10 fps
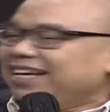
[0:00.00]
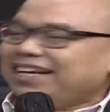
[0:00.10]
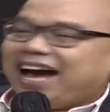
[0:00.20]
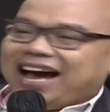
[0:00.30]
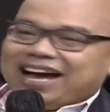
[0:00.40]

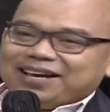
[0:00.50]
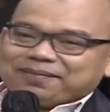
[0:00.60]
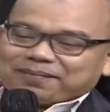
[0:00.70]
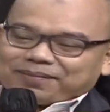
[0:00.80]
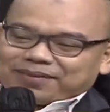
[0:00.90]
Nah,
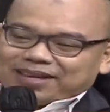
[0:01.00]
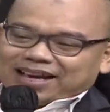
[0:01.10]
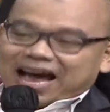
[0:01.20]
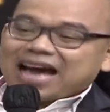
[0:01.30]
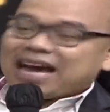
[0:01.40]

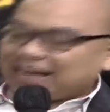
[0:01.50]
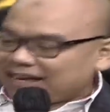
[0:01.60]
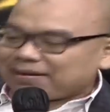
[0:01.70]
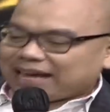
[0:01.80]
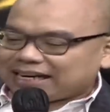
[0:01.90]
ah,
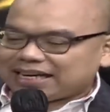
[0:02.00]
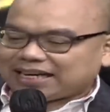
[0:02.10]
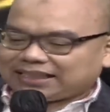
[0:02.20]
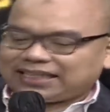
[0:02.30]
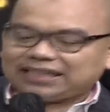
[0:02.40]
karena karena
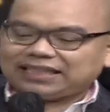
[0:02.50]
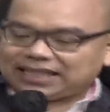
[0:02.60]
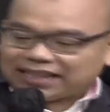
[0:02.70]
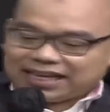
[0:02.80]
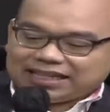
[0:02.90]

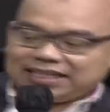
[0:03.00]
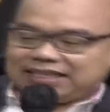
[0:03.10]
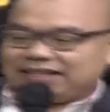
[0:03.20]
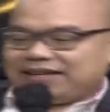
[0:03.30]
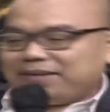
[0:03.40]
kejadian-kejadian tadi,
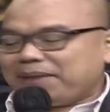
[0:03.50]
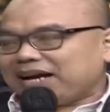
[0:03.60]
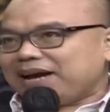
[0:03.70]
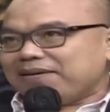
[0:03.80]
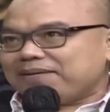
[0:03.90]

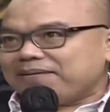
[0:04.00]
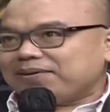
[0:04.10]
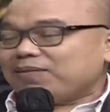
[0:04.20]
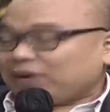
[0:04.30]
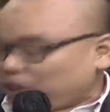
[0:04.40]
maka
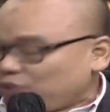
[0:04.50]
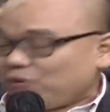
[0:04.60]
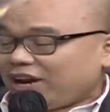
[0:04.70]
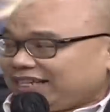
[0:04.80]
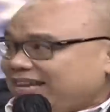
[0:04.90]
kesimpulan